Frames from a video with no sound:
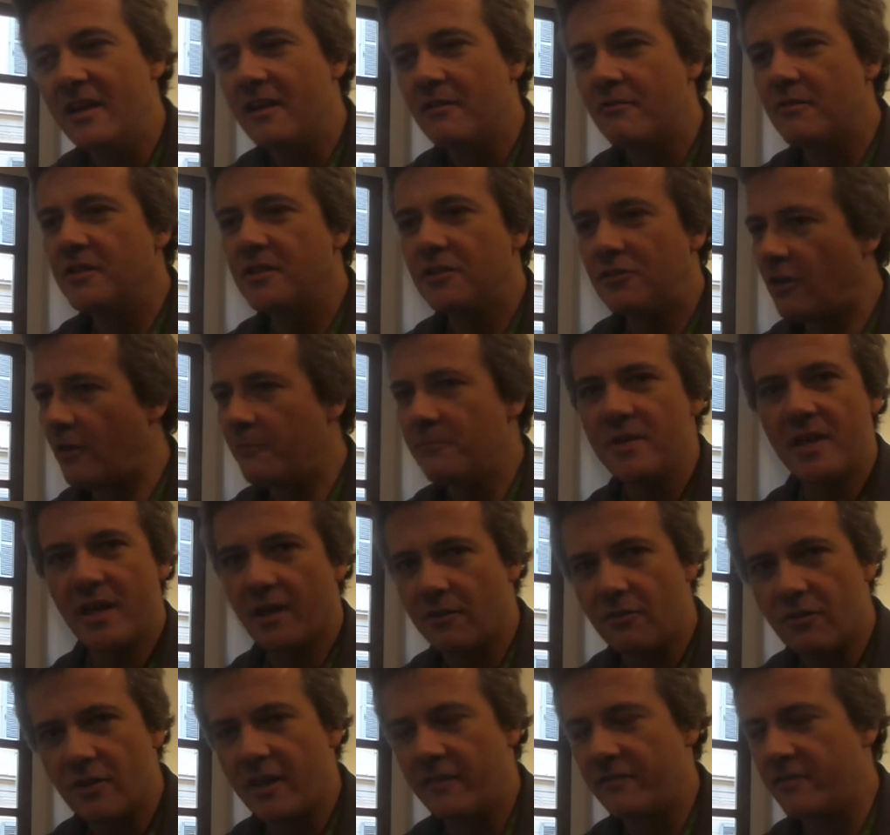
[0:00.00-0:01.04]
Quindi Tommy è
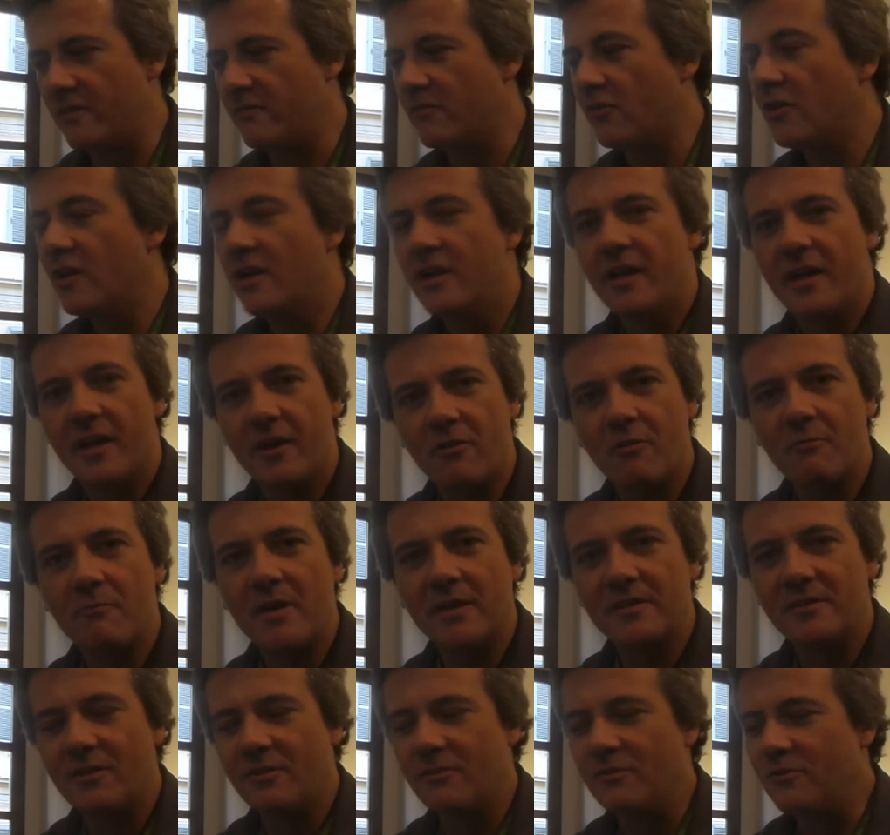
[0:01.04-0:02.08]
ancora vivo e
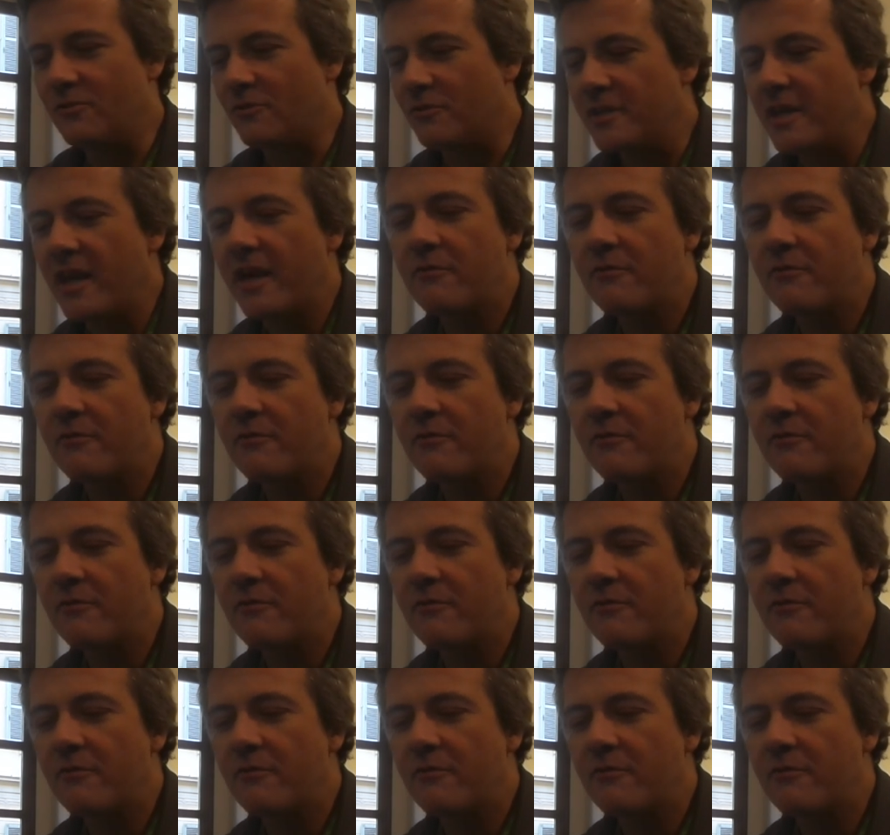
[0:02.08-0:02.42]
combatte con noi.